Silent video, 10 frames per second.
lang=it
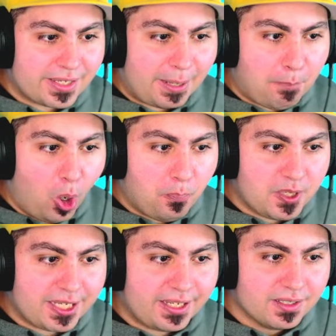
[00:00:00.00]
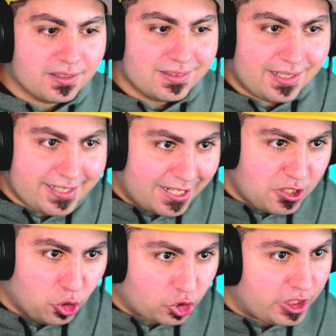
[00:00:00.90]
Era Poppy che... Lei dà
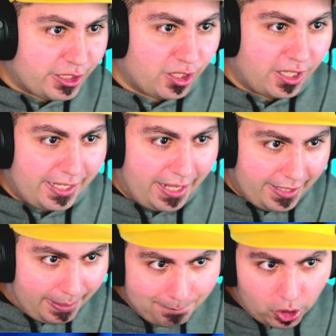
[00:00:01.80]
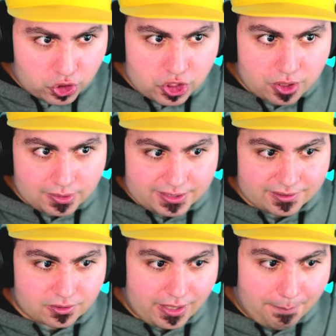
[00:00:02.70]
gli ordini, no? È la, è la boss qua
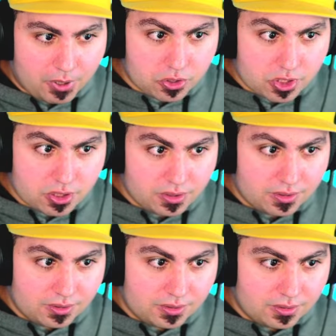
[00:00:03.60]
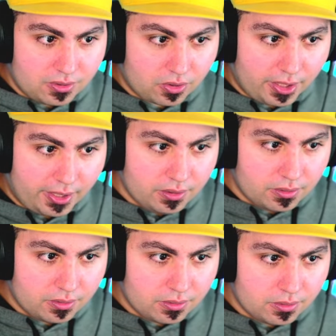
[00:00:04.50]
dentro, è la boss. Ok.
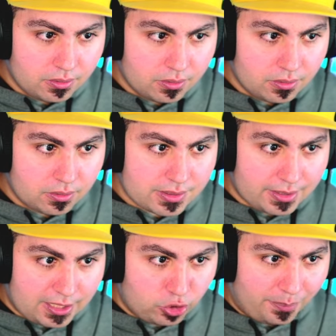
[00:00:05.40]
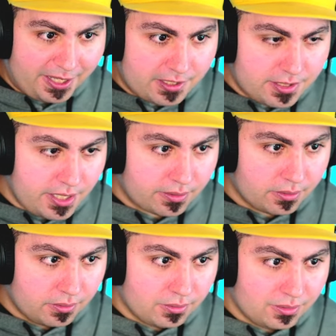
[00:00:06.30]
Sta andando bene, sì.
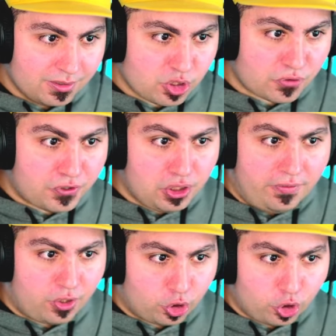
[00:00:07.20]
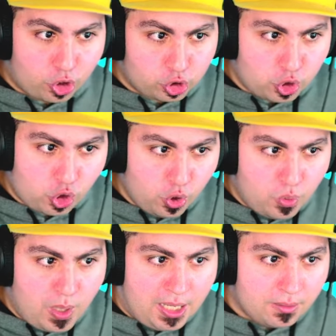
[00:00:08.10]
Cioè, fin dove ero? Ho rotto solo
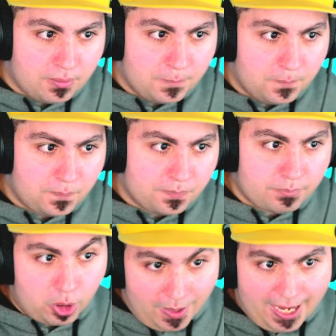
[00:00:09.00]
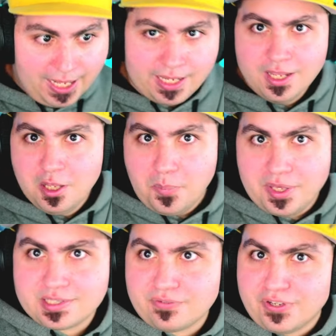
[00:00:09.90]
qua. Meno male.
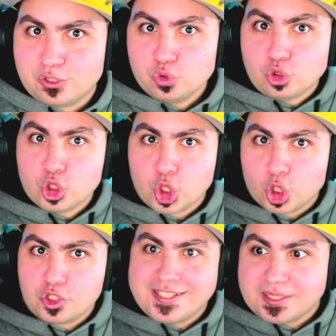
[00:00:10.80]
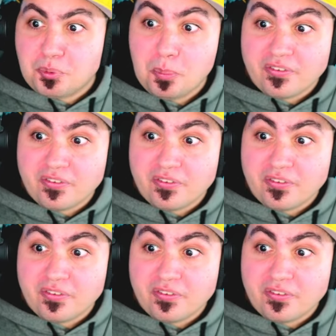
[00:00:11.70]
Pensa a fare tutto il gioco senza più